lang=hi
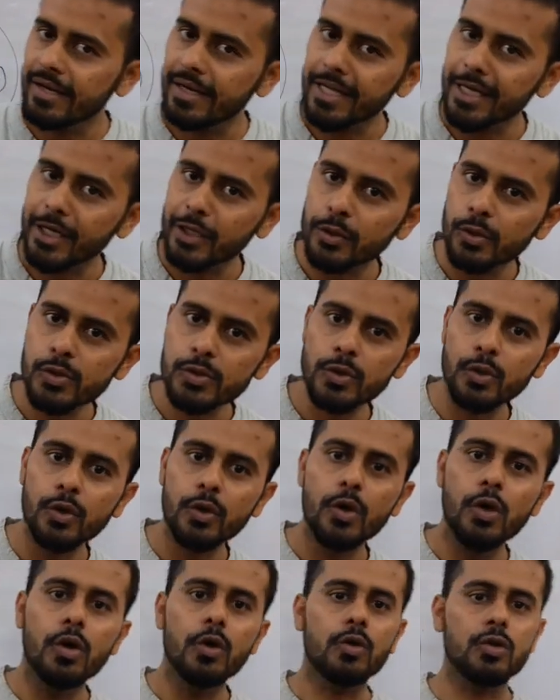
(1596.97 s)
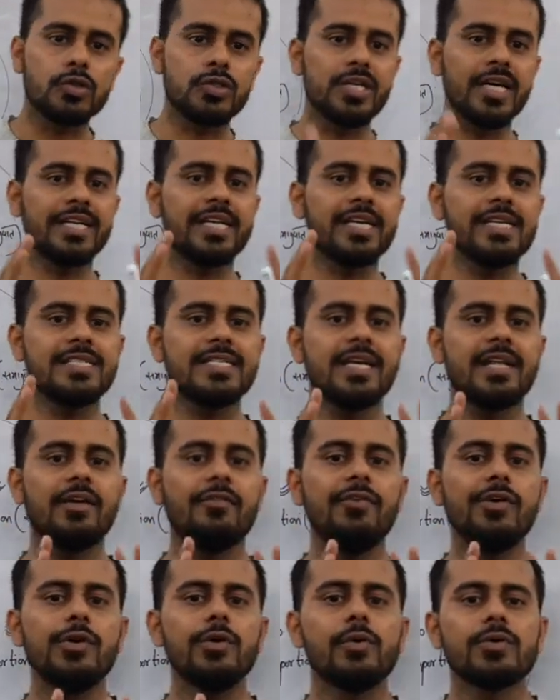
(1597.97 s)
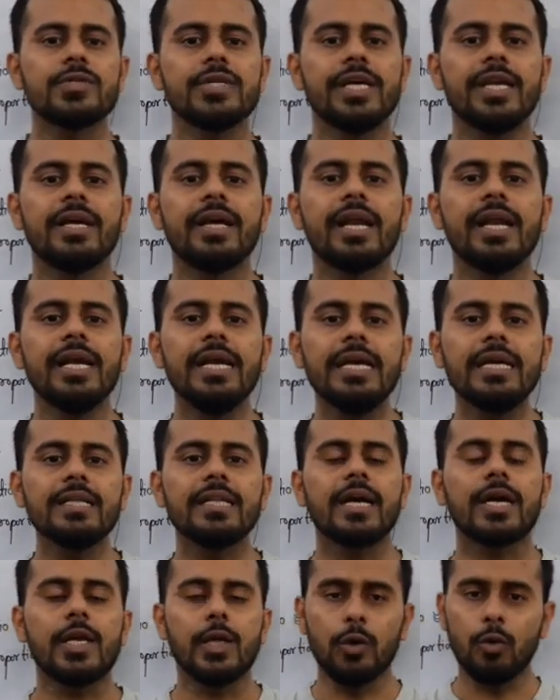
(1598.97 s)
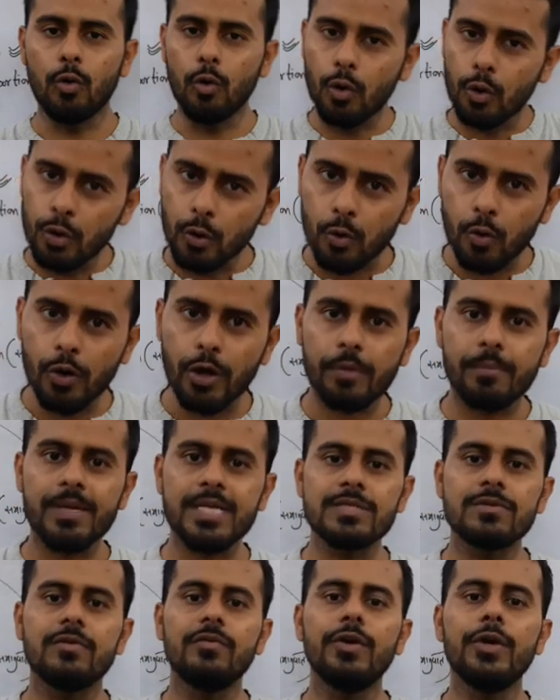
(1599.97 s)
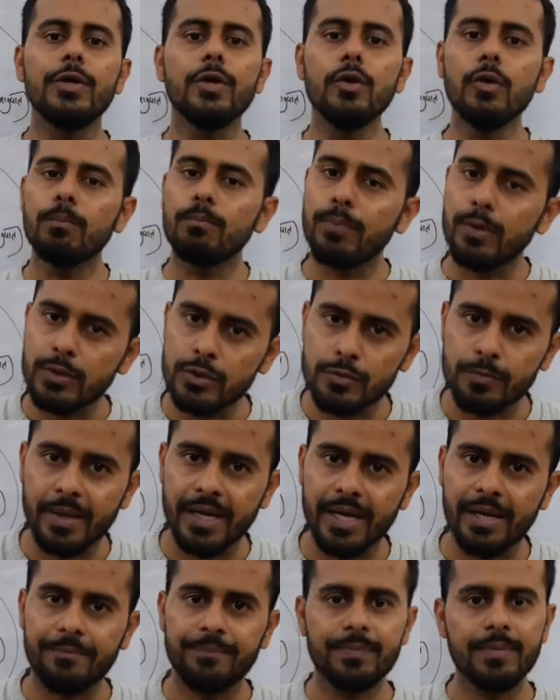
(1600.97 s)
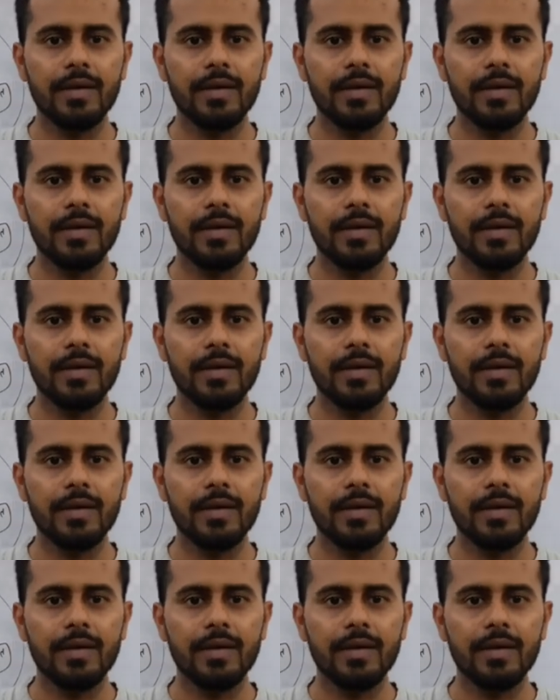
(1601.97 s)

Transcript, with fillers: ठीक है दोस्तों और ज़्यादा से ज़्यादा वीडियो को शेयर करें ताकि और लोगों के पास भी वीडियो पहुँच पाए